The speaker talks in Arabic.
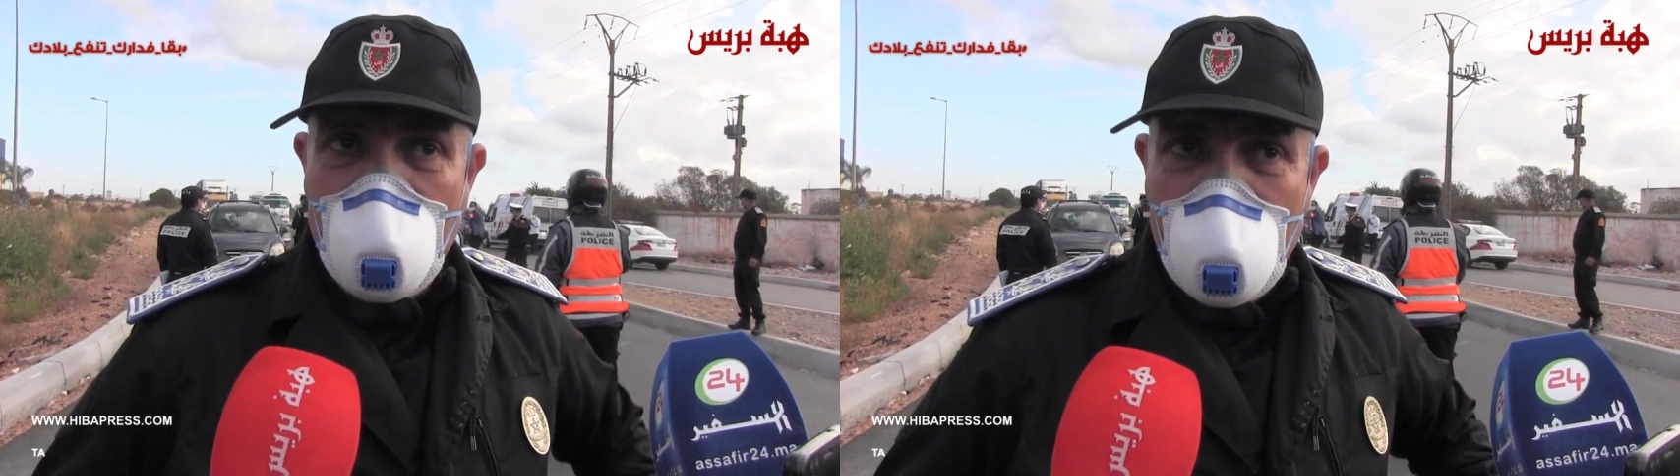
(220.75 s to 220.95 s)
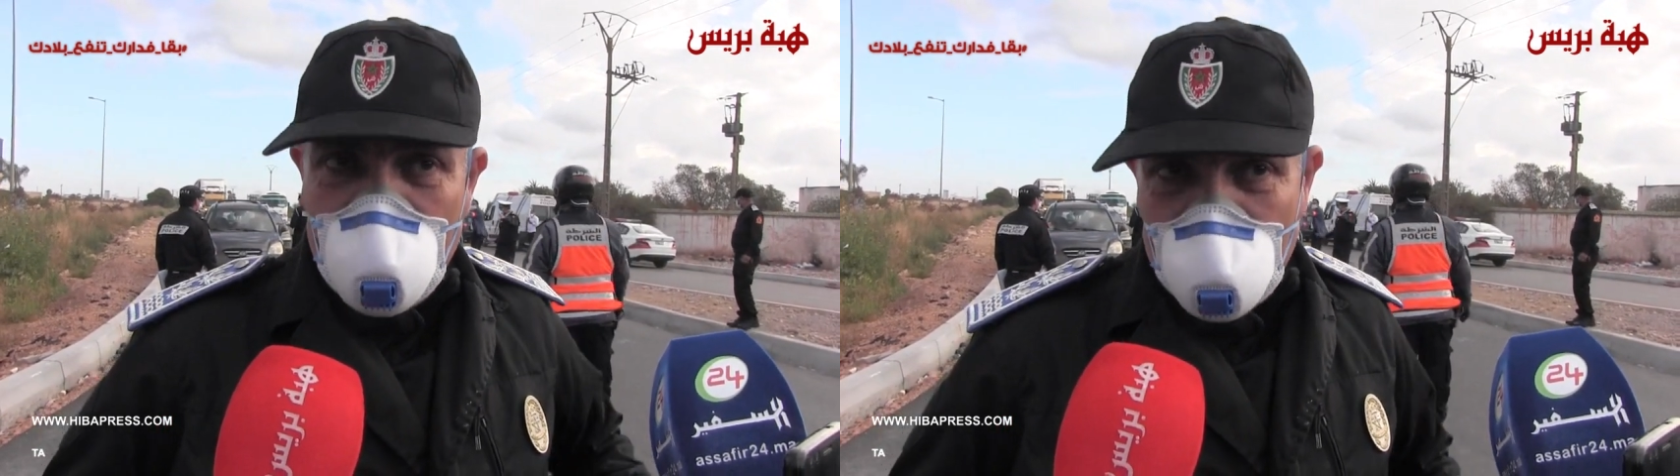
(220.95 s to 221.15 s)

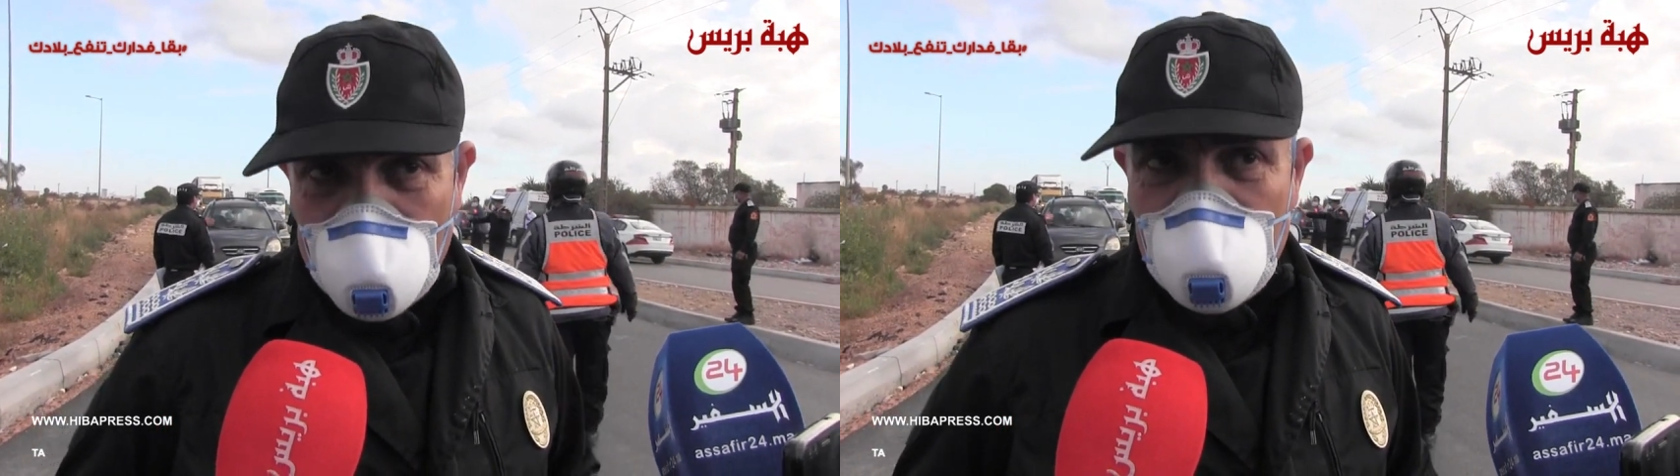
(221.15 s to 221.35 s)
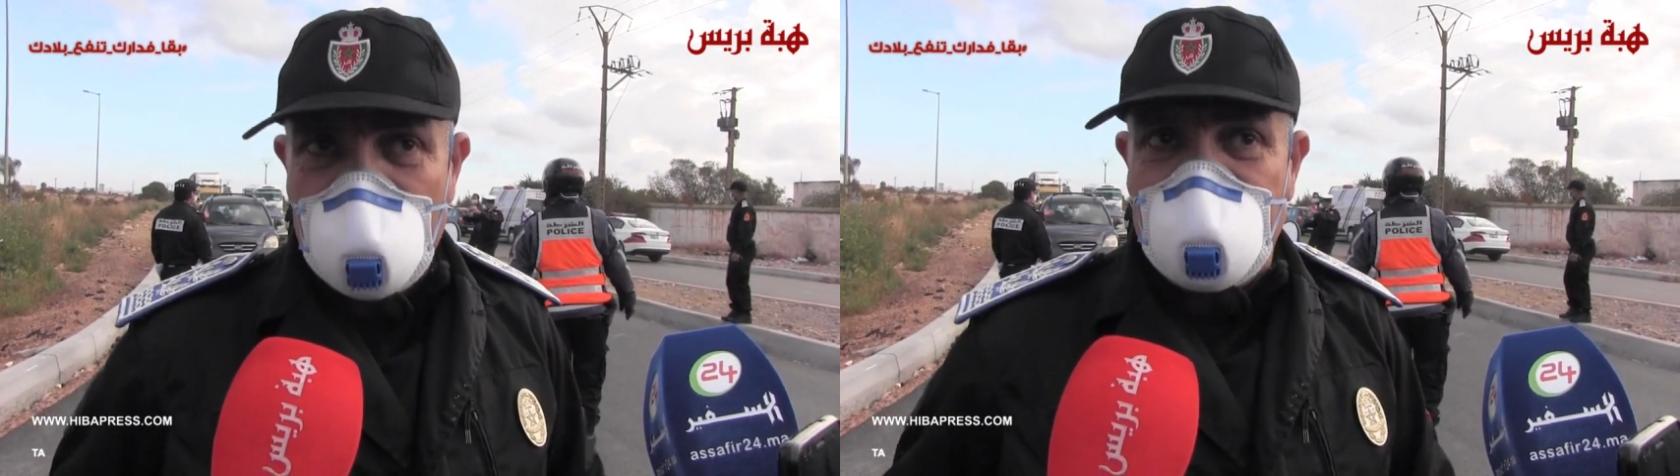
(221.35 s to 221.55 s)
او
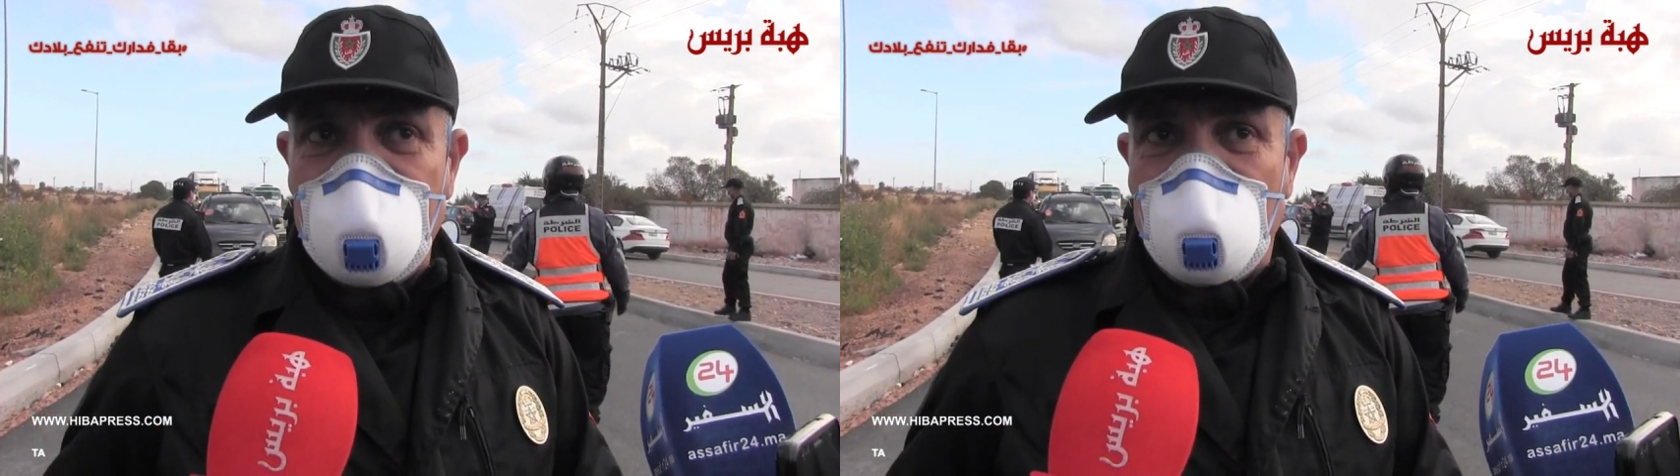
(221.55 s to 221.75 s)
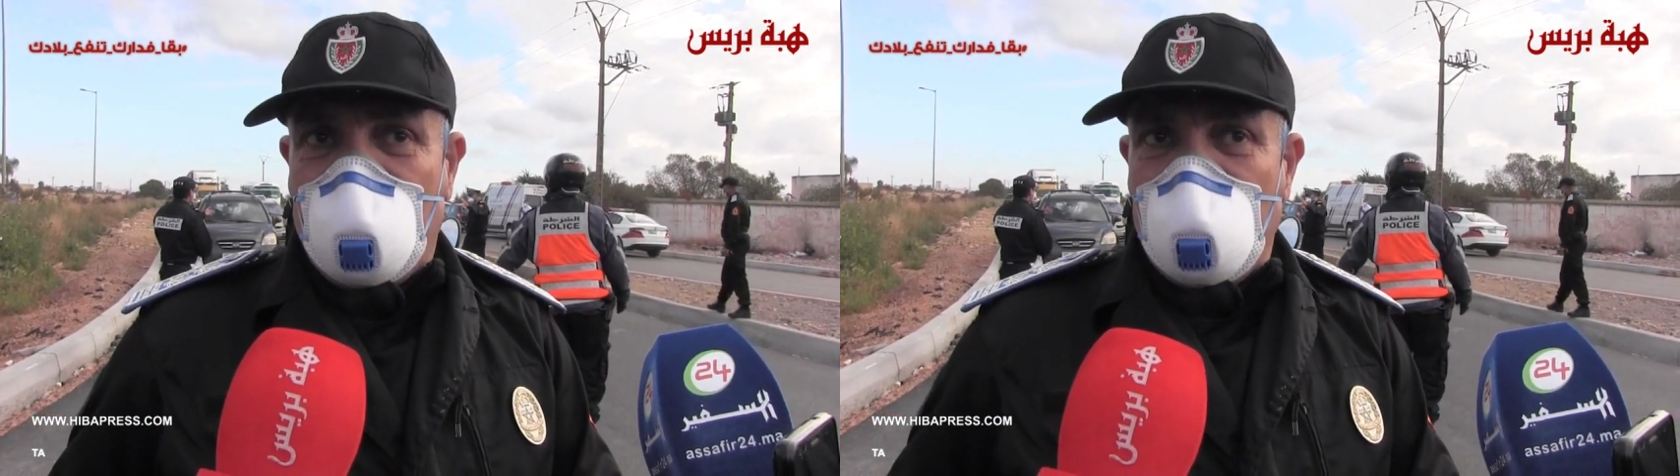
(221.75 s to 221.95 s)
كيكون
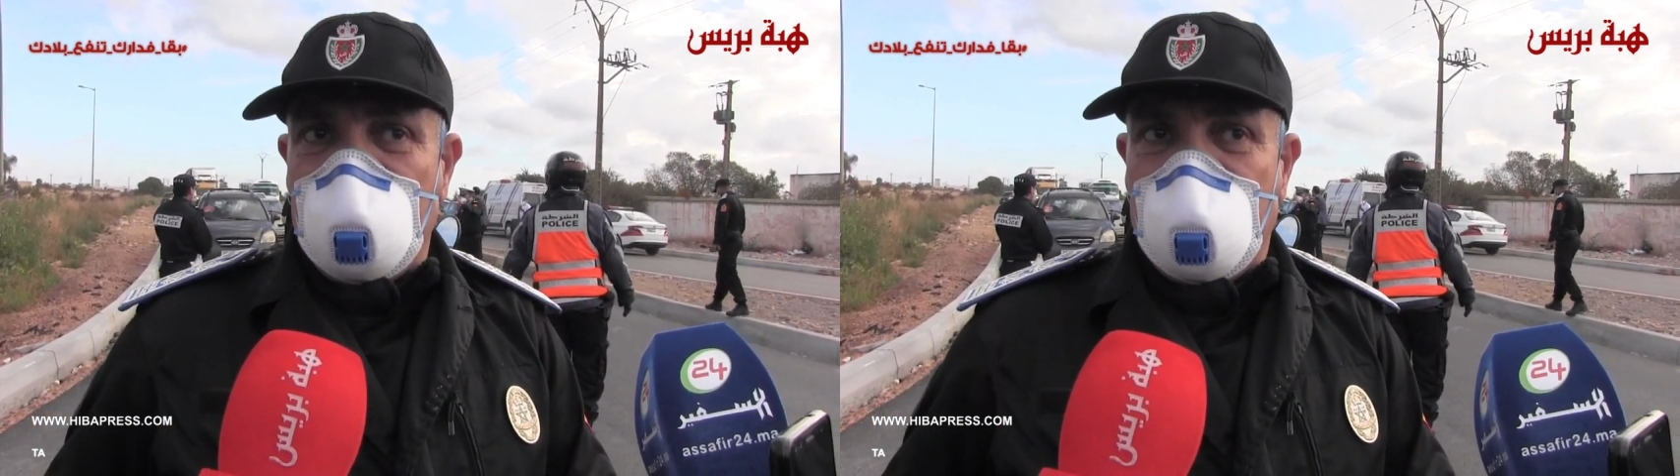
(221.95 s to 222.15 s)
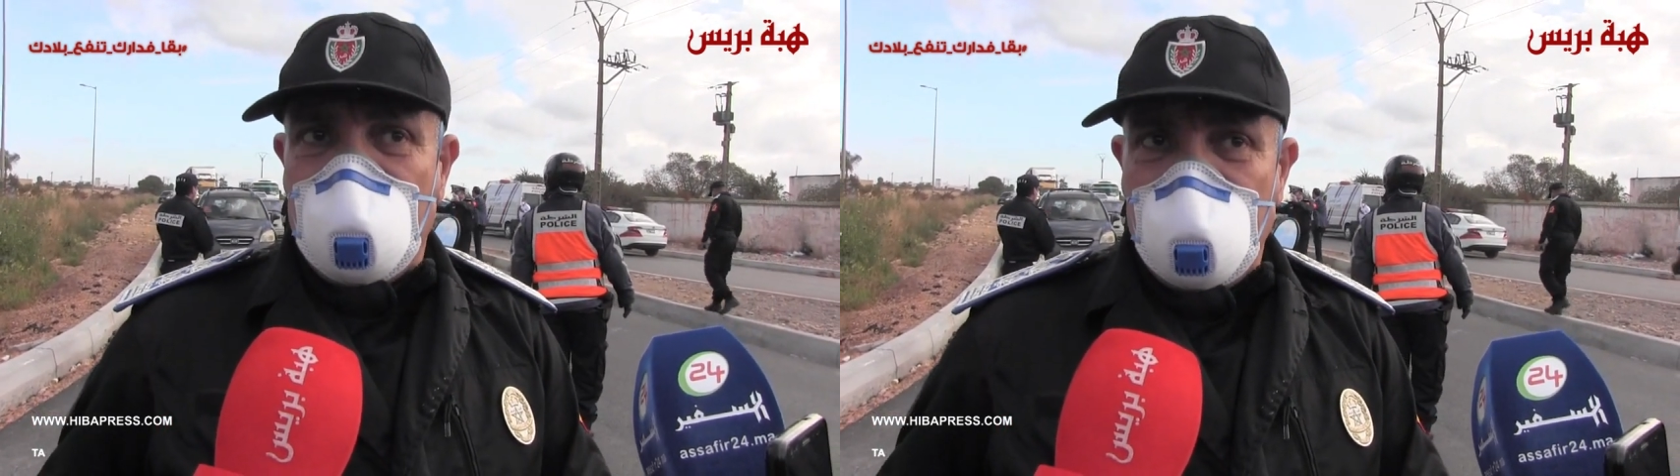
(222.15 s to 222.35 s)
هازين
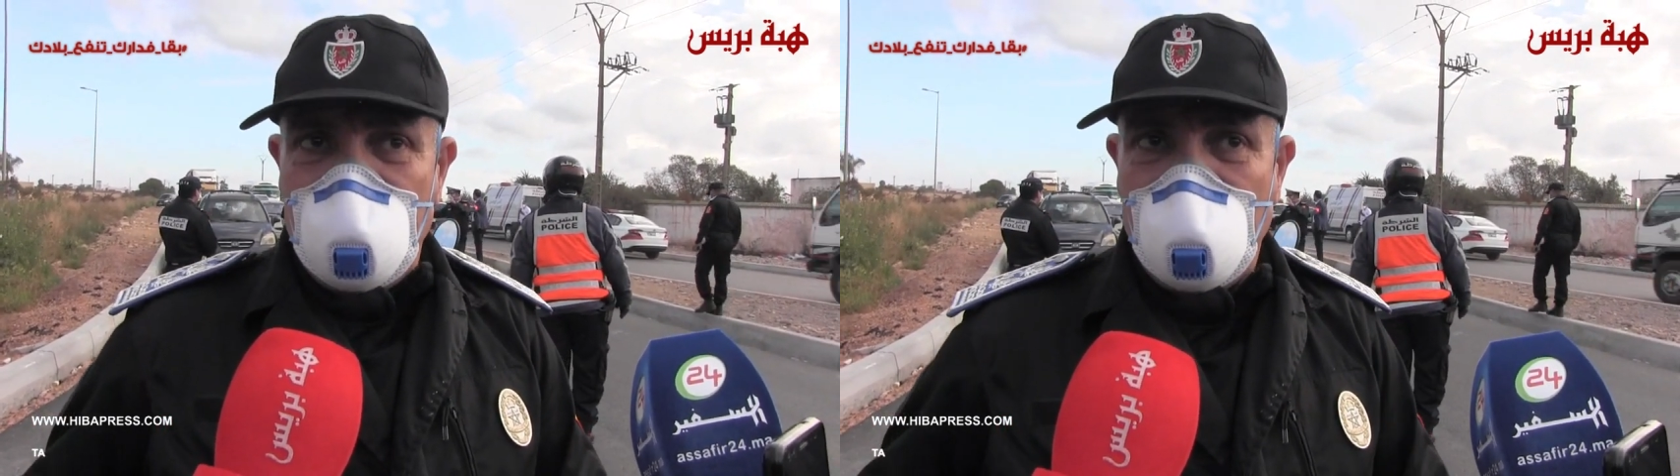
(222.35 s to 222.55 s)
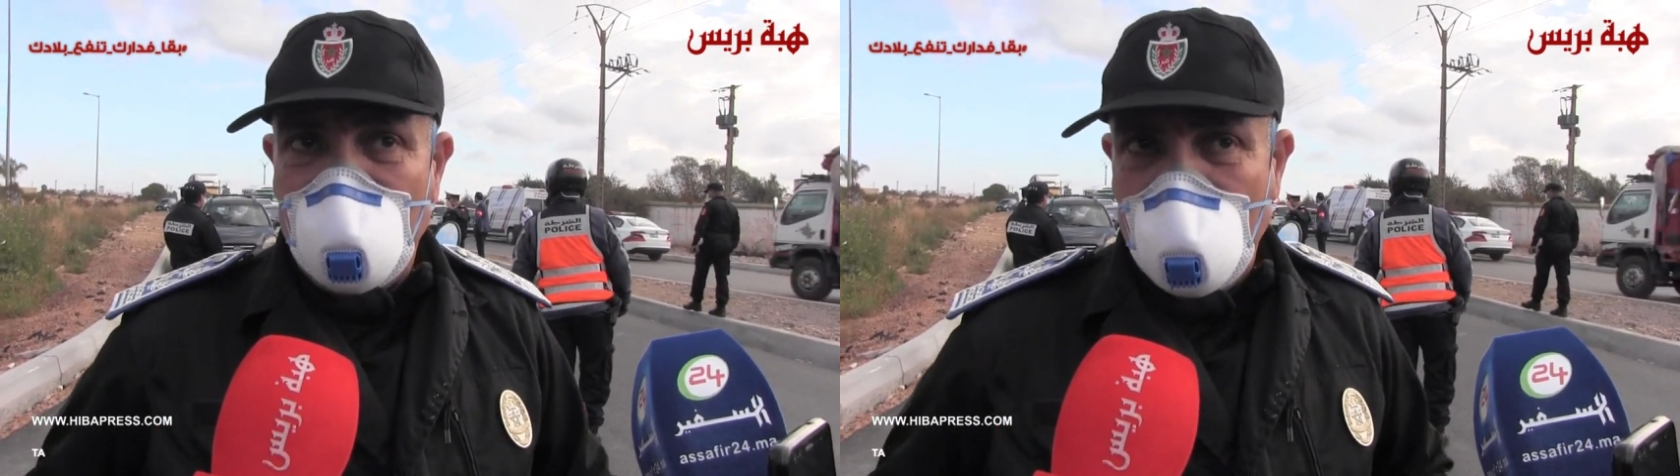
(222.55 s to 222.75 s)
ركاب زايدين